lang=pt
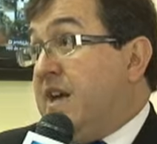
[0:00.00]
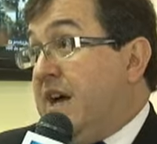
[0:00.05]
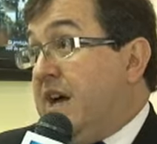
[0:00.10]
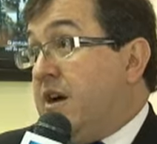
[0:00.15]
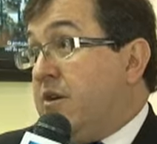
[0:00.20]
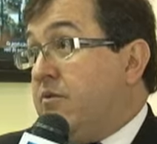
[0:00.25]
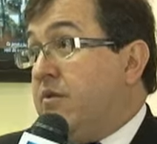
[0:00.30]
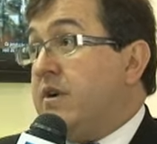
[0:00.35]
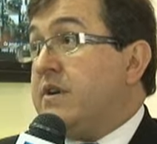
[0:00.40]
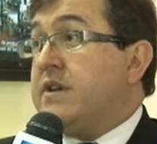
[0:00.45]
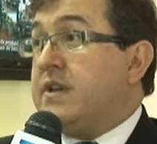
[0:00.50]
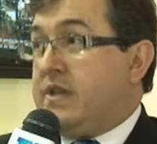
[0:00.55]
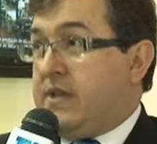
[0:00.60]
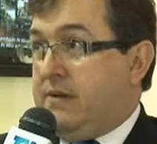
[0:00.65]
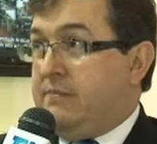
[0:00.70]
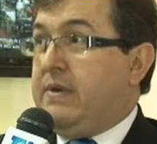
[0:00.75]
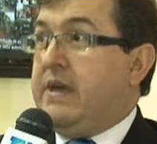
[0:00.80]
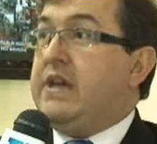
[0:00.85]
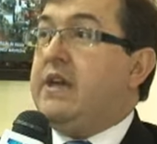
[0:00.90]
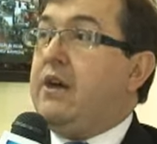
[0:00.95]
água, que
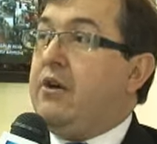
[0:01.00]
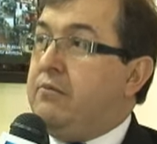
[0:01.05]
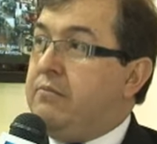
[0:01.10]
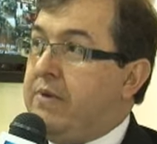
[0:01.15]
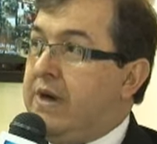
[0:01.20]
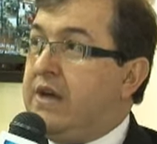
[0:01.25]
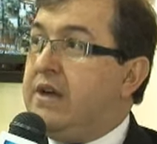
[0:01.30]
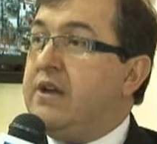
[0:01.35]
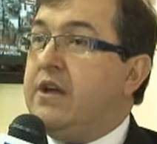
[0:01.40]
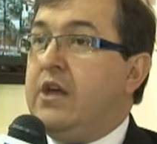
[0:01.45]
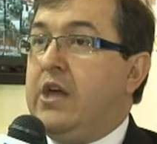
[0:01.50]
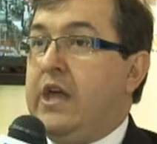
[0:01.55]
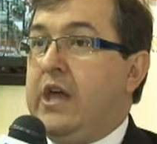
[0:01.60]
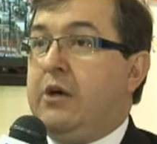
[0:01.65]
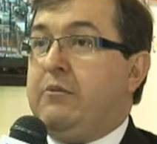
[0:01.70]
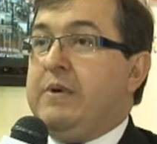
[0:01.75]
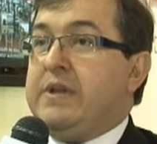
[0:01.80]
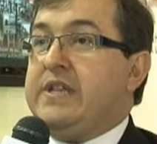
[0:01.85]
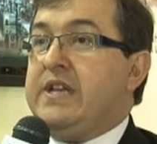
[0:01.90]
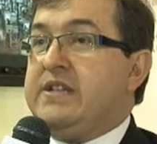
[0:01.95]
também é uma,
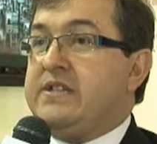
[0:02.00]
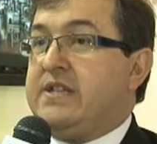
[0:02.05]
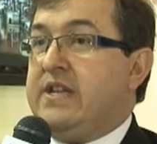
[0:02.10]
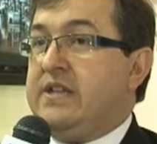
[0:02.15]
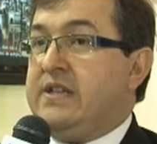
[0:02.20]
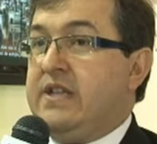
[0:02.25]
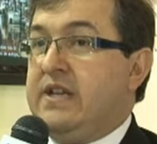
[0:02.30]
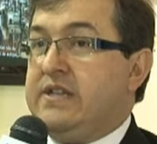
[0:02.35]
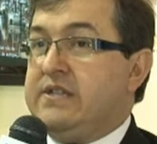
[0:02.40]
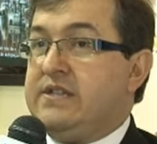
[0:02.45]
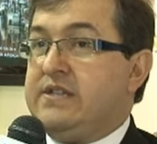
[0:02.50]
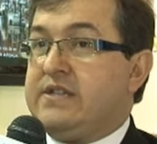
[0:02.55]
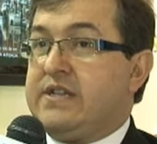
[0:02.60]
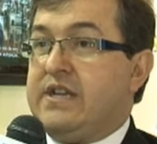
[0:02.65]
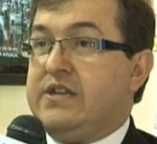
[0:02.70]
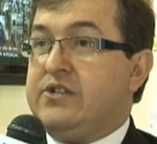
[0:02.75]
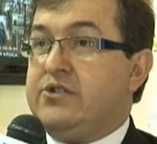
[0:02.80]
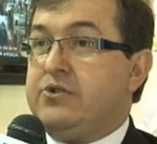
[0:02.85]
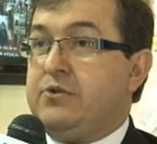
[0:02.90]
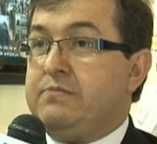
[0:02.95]
é uma das tendências
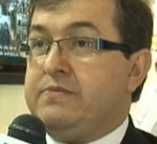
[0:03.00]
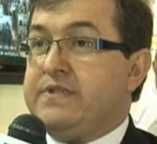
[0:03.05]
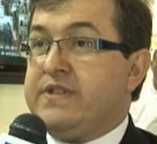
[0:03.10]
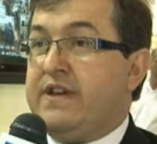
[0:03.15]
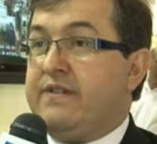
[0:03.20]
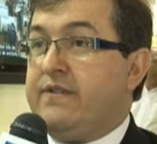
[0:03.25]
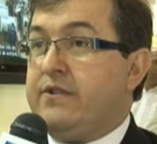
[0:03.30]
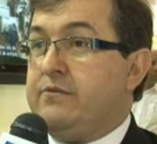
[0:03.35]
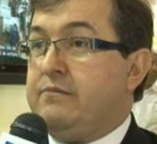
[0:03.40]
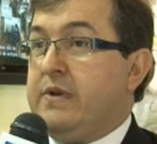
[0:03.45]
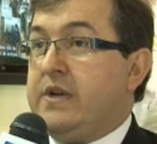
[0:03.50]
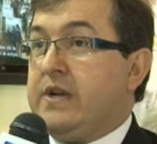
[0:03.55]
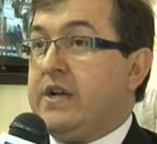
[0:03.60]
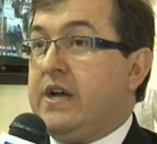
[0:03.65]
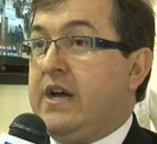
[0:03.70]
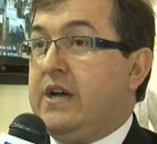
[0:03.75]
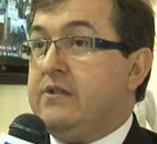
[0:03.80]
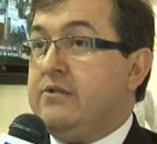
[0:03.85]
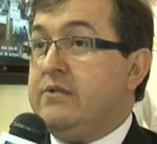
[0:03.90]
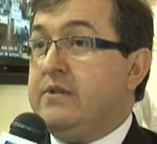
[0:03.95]
que a gente observa no
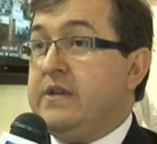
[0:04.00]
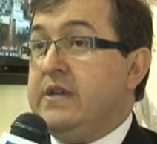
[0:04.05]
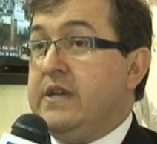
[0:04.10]
mercado.